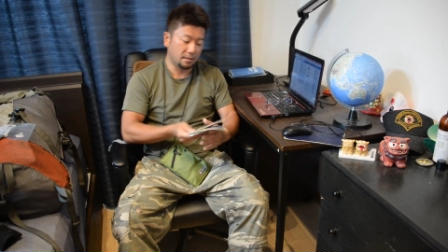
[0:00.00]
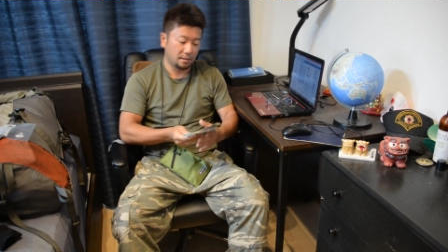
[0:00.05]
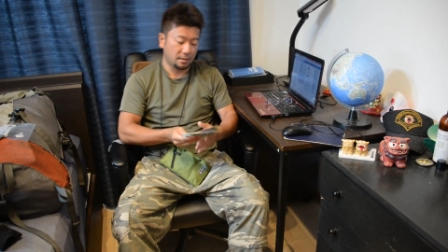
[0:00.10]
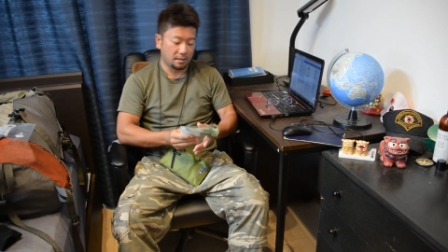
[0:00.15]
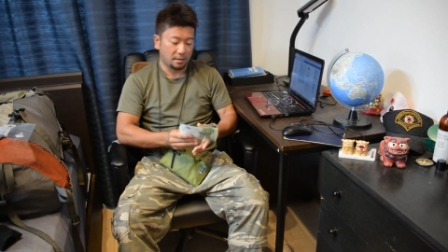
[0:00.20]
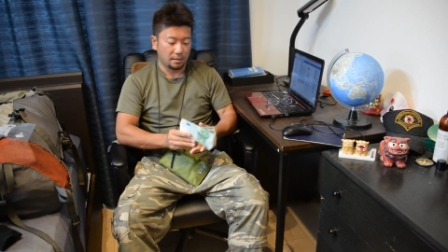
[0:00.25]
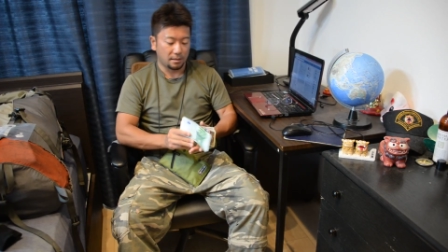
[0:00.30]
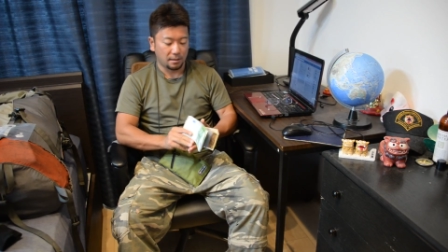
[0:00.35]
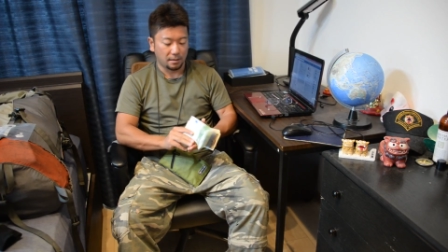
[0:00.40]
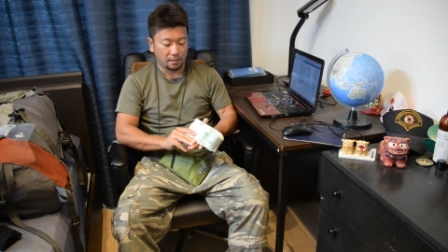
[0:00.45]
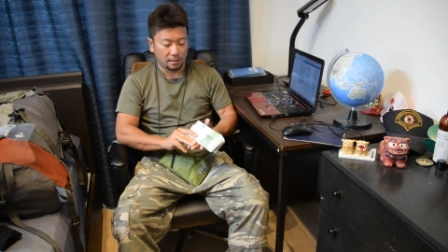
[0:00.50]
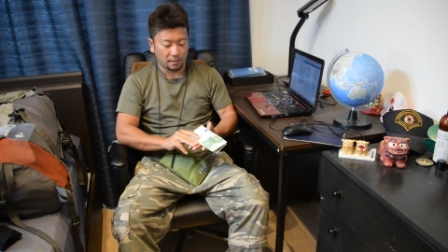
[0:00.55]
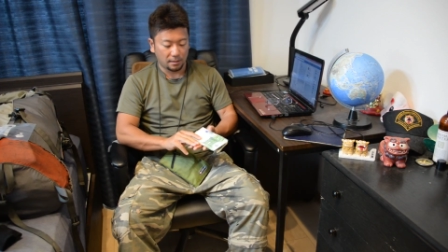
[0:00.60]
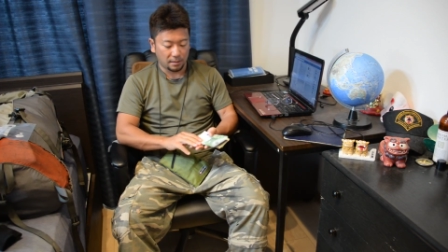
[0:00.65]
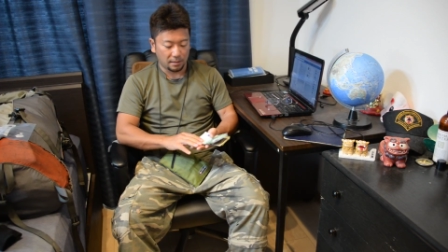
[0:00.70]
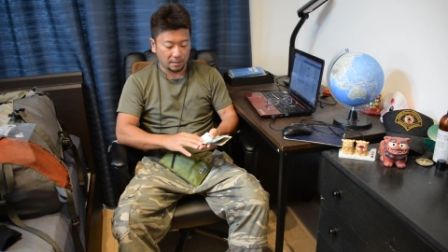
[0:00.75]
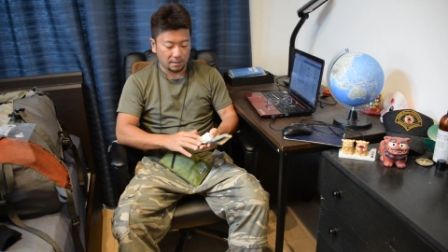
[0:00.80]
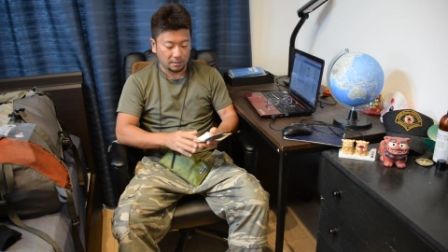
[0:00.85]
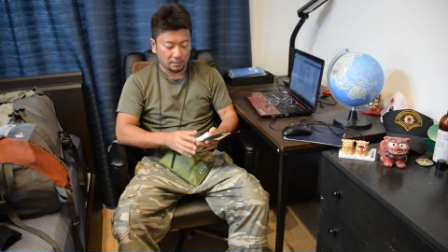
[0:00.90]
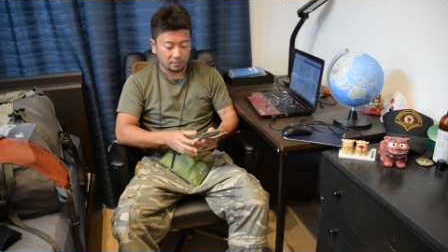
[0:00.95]

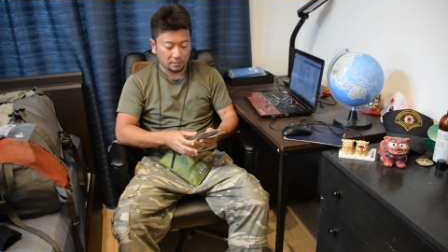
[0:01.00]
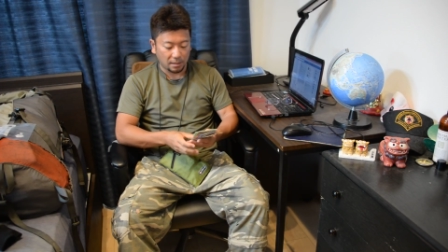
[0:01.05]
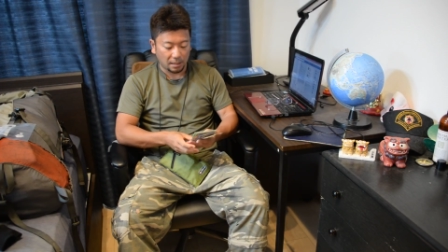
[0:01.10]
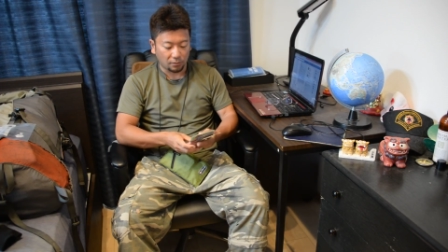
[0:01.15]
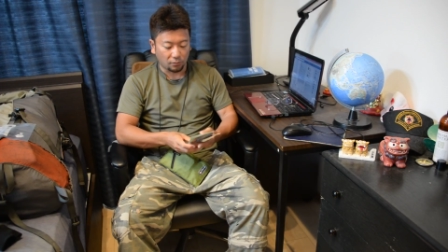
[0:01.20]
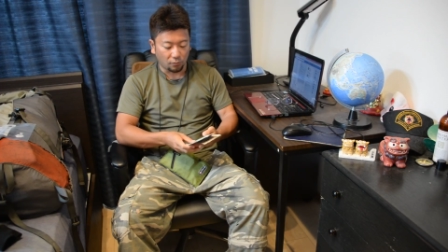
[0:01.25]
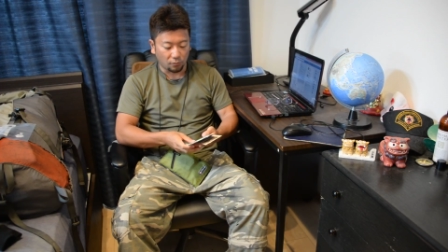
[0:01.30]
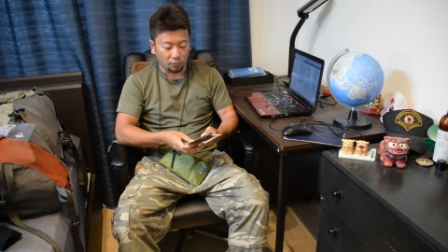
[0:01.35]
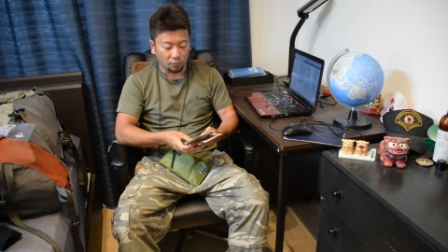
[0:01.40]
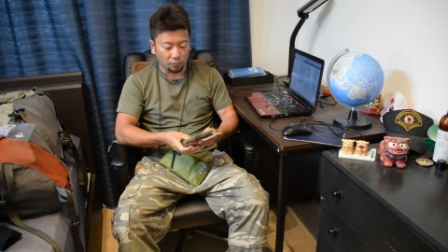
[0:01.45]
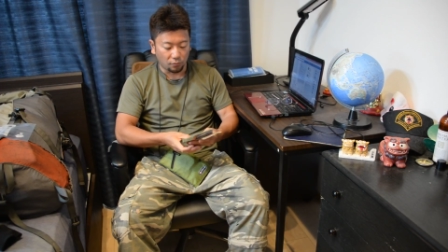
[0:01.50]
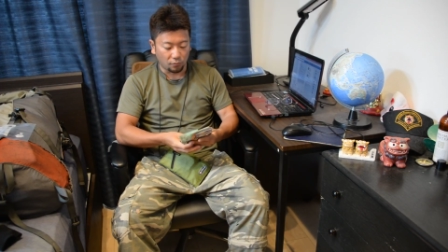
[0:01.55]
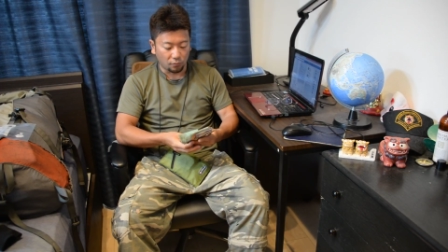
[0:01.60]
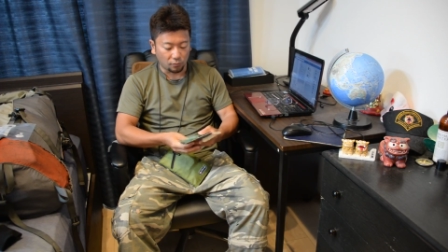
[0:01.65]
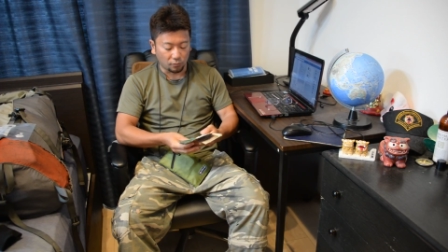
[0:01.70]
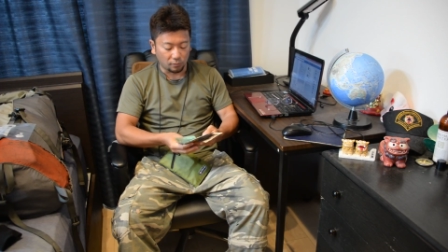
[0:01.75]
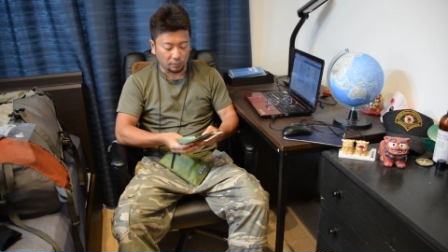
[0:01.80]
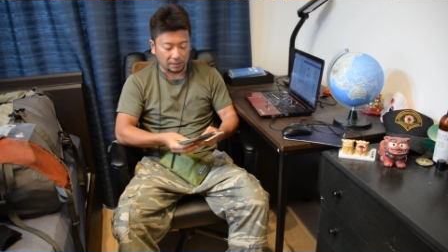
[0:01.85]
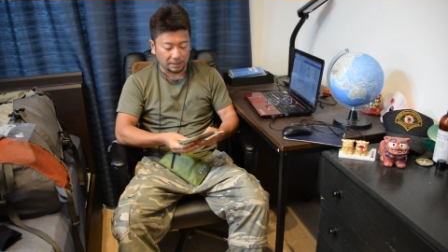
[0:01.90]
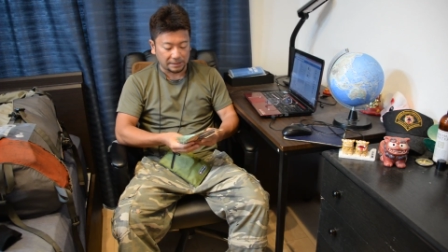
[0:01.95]
えー、くかというこ
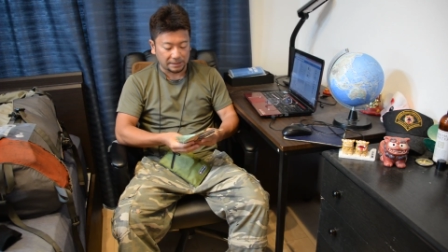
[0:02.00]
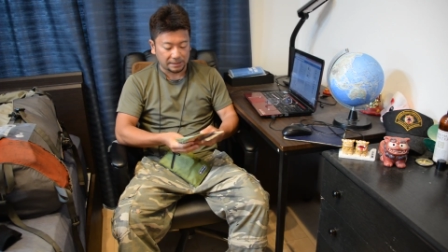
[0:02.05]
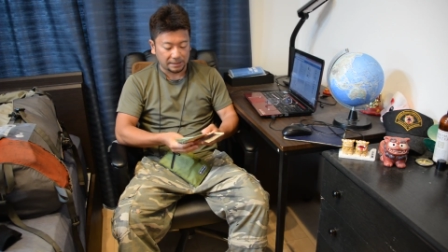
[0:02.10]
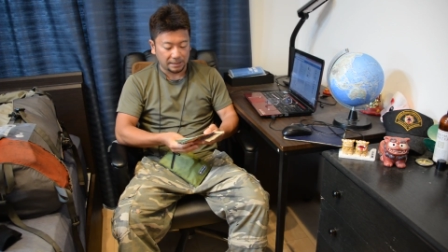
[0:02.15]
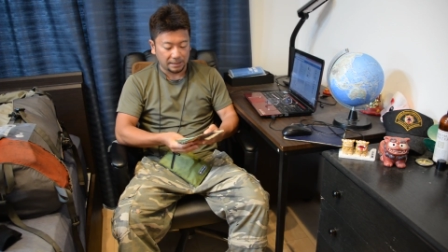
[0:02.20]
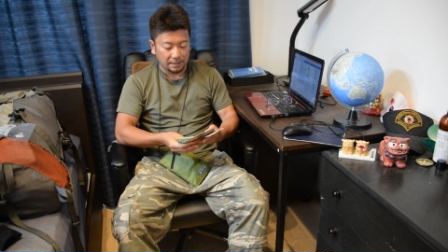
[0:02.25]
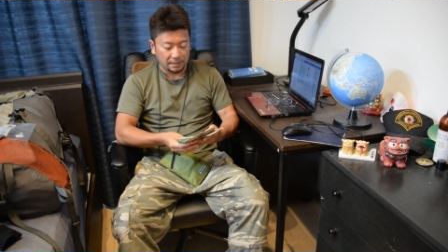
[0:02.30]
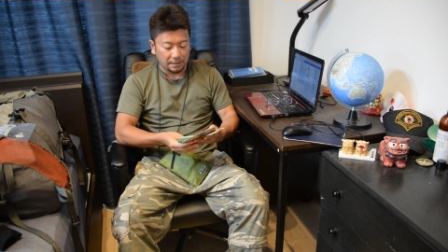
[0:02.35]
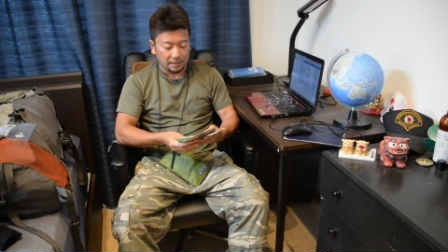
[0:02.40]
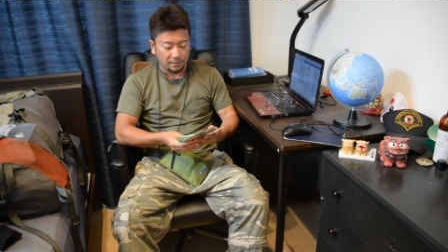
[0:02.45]
とです。